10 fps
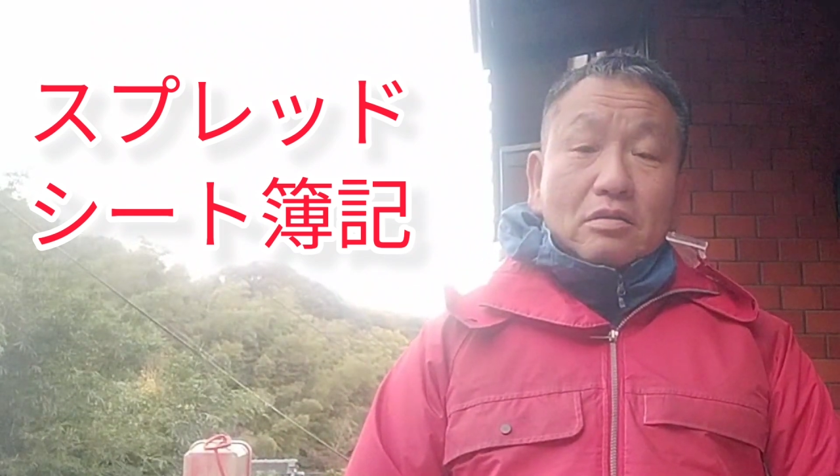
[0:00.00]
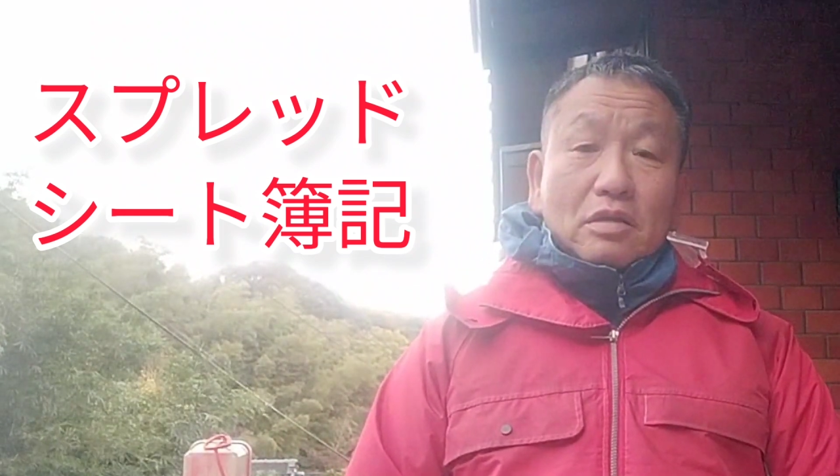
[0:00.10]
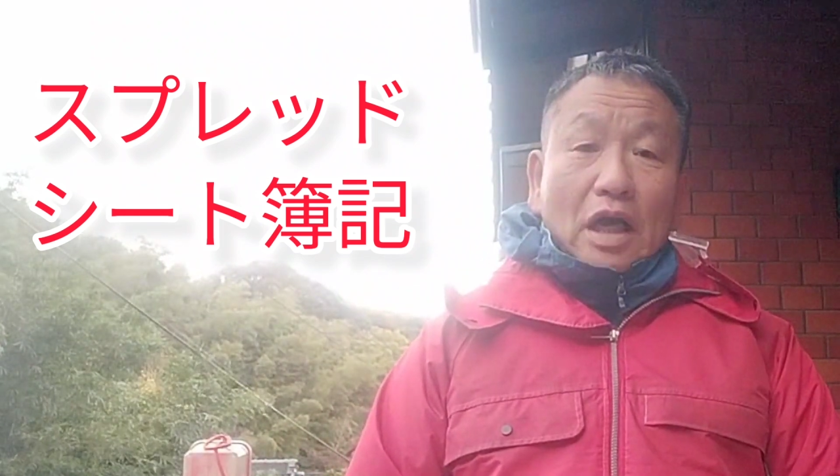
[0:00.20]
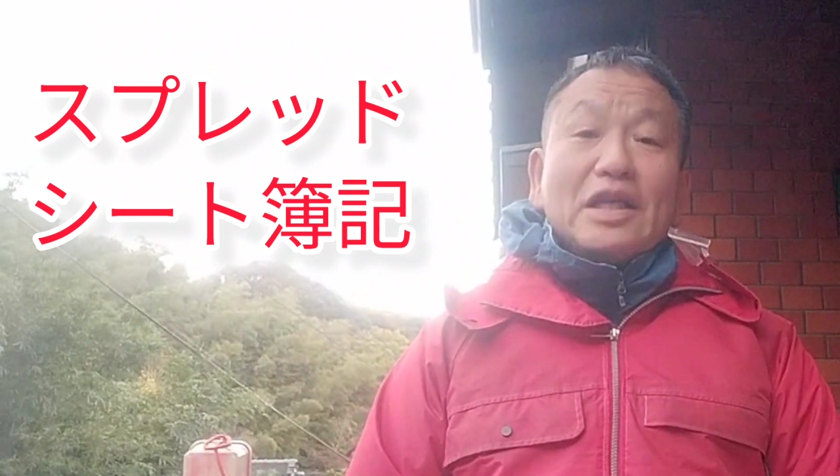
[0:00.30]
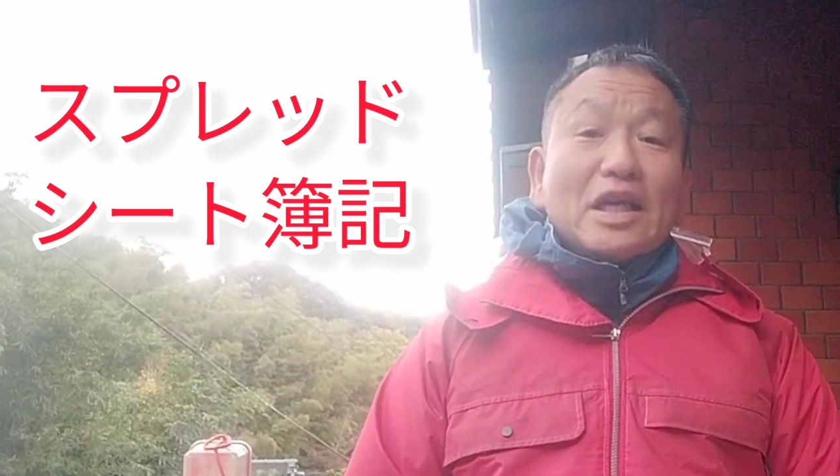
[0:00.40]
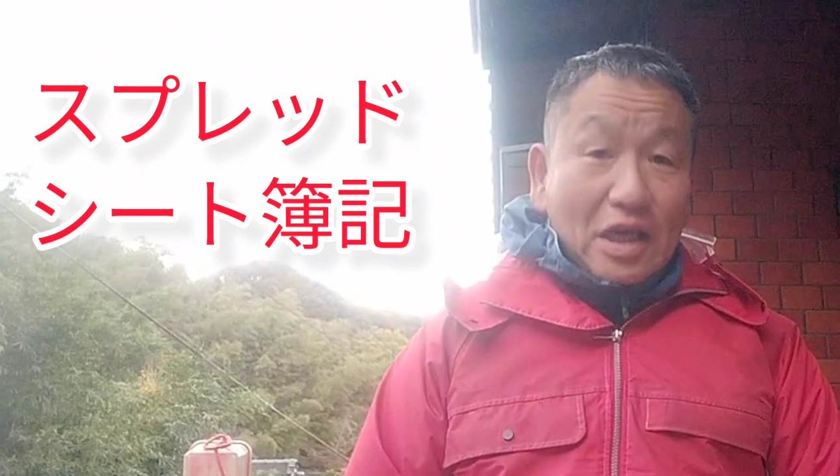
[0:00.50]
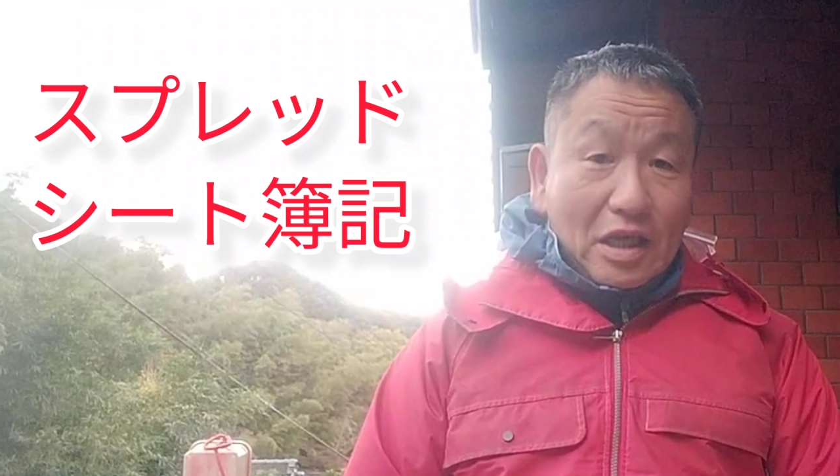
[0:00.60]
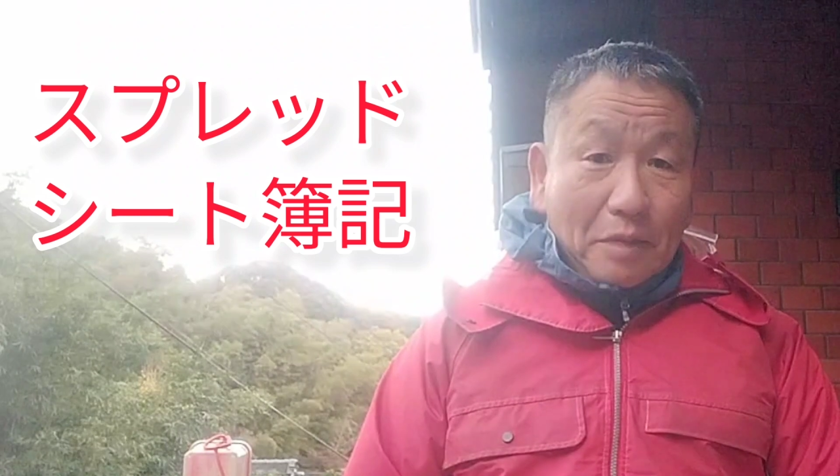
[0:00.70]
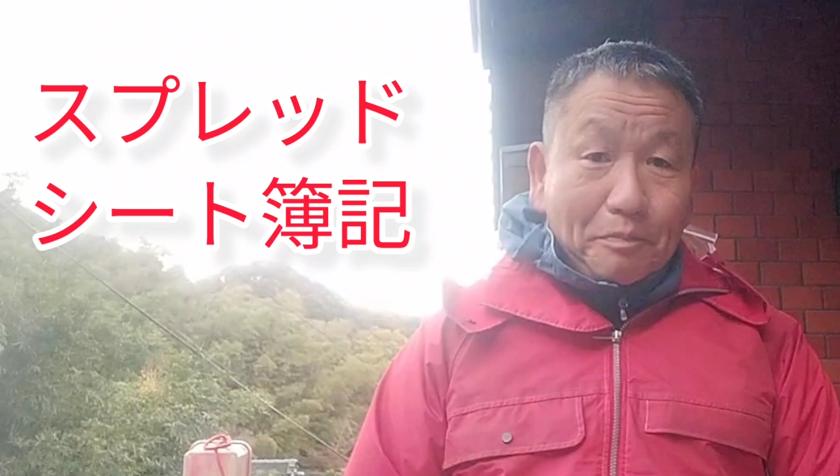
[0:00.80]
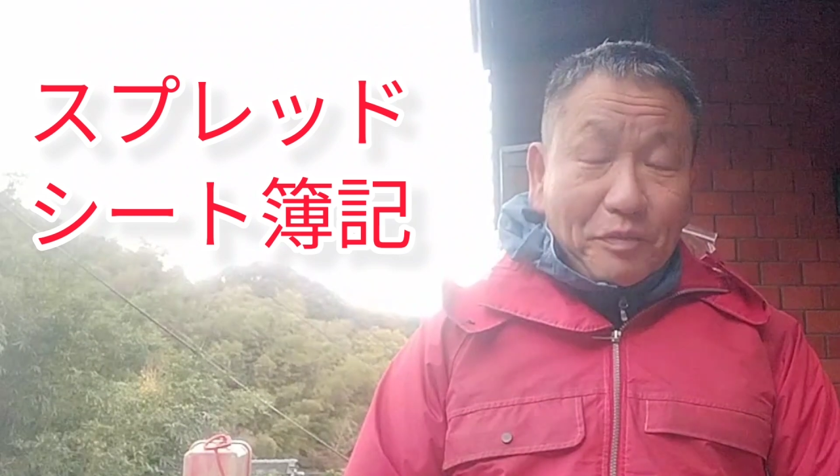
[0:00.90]
ありがたい
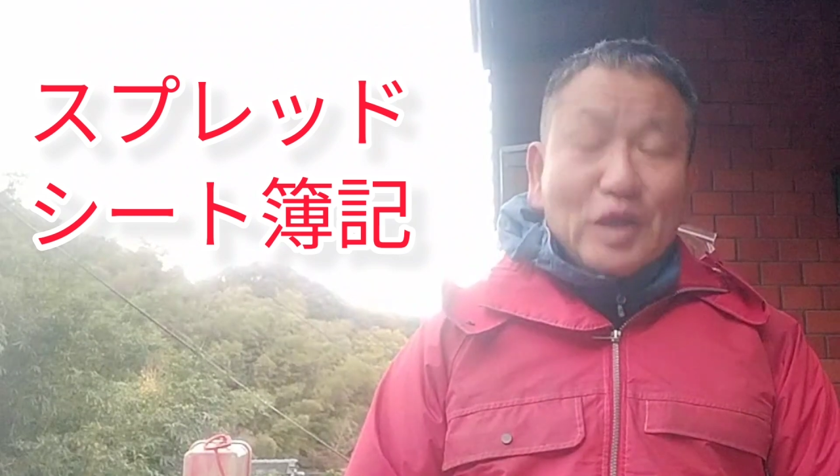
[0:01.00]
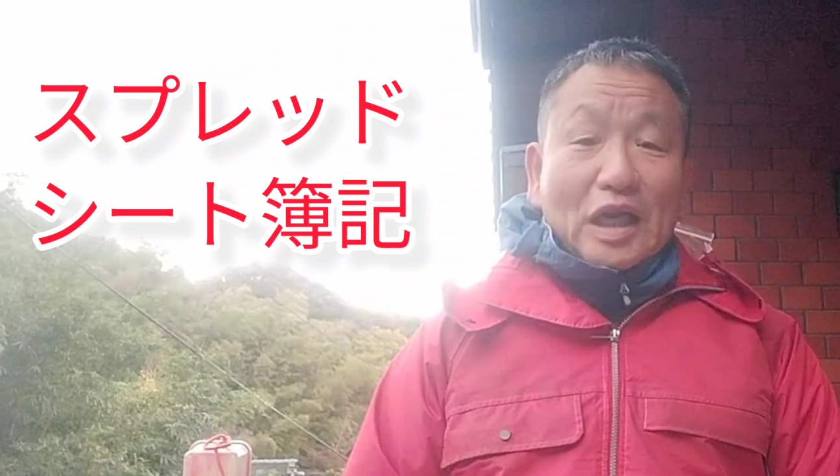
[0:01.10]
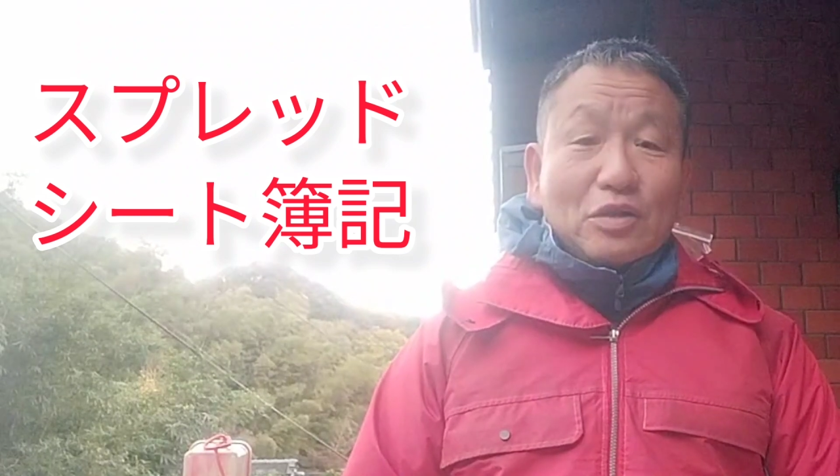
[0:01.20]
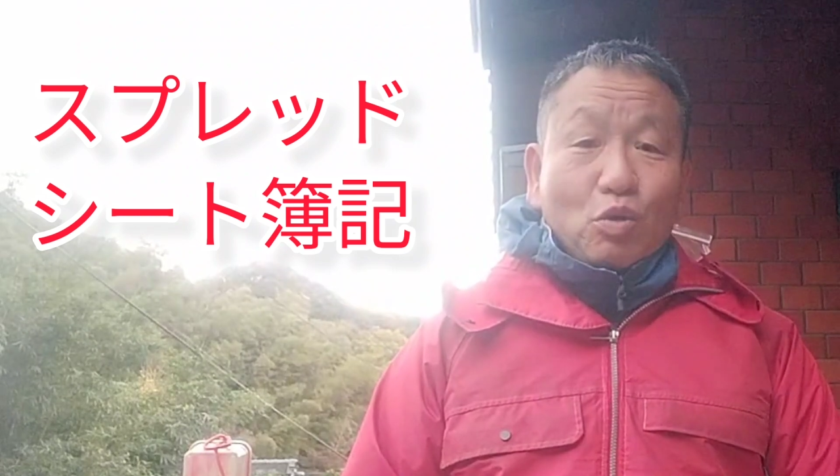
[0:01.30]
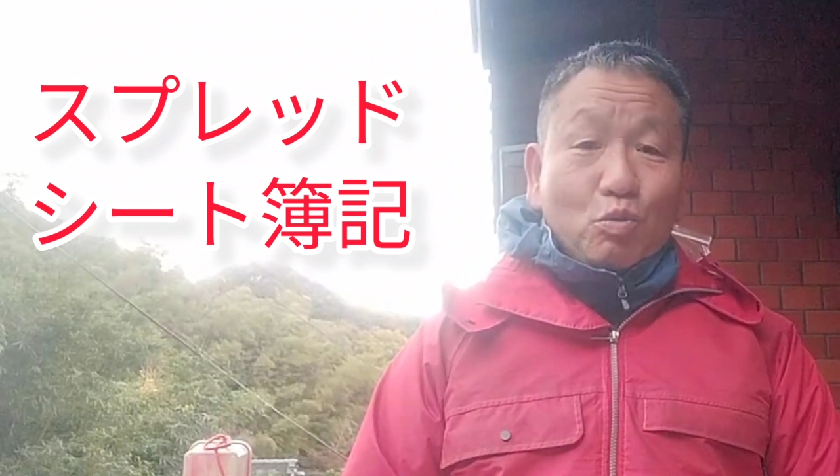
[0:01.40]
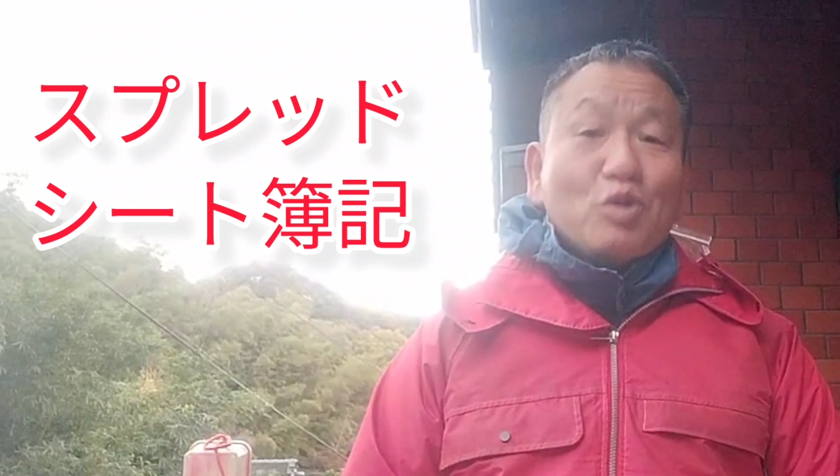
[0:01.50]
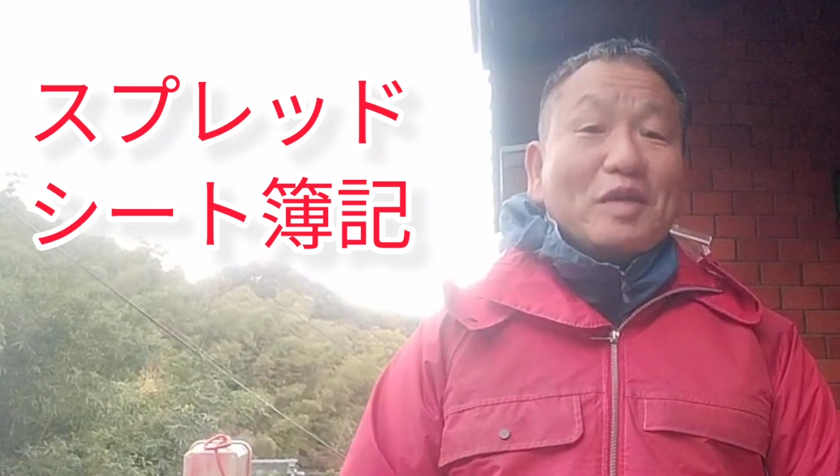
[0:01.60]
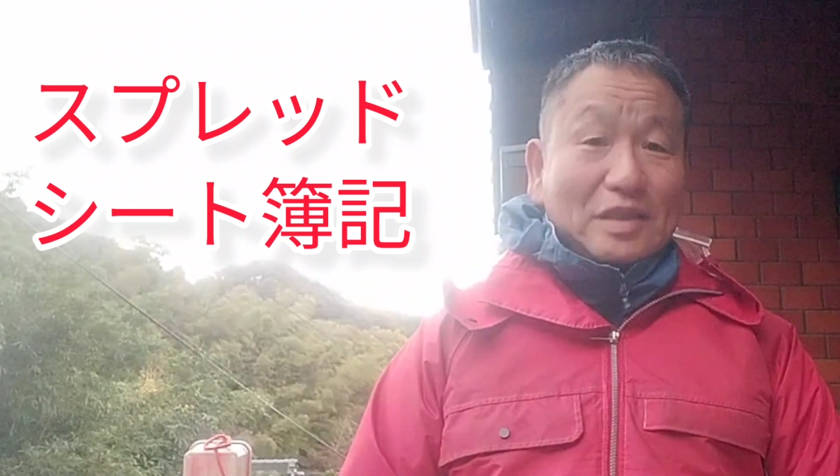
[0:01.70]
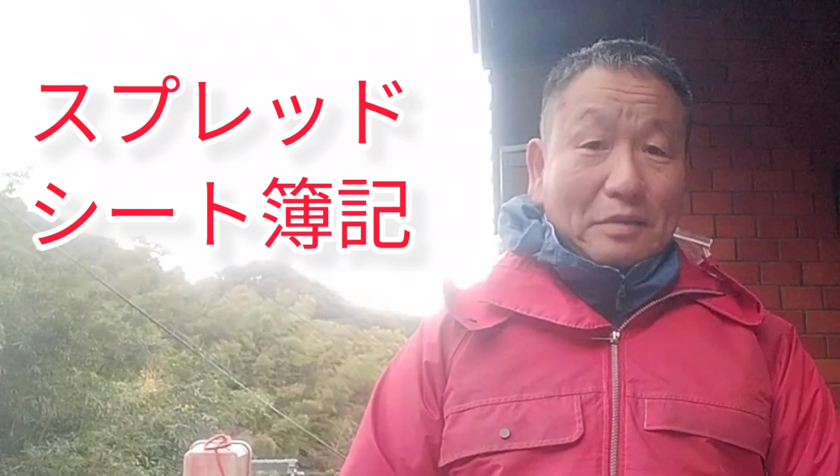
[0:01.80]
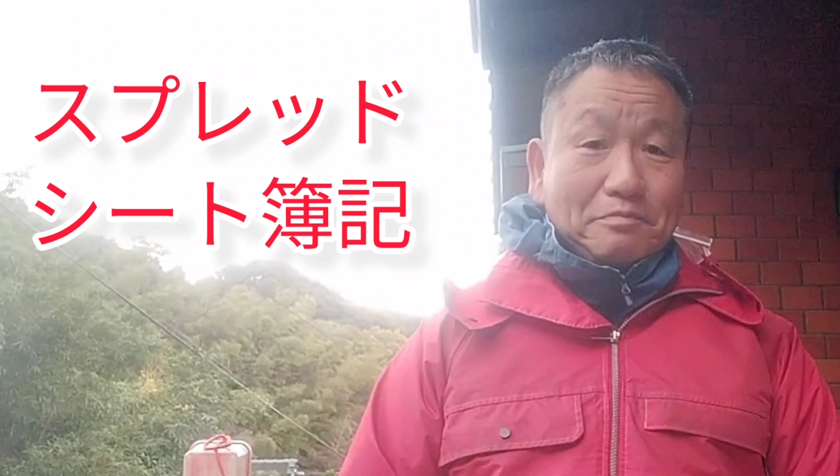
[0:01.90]
な、いいなと思い
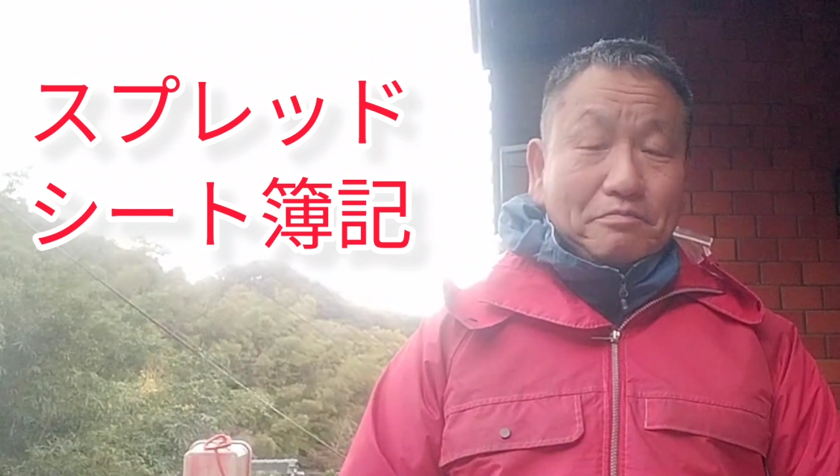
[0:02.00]
ました。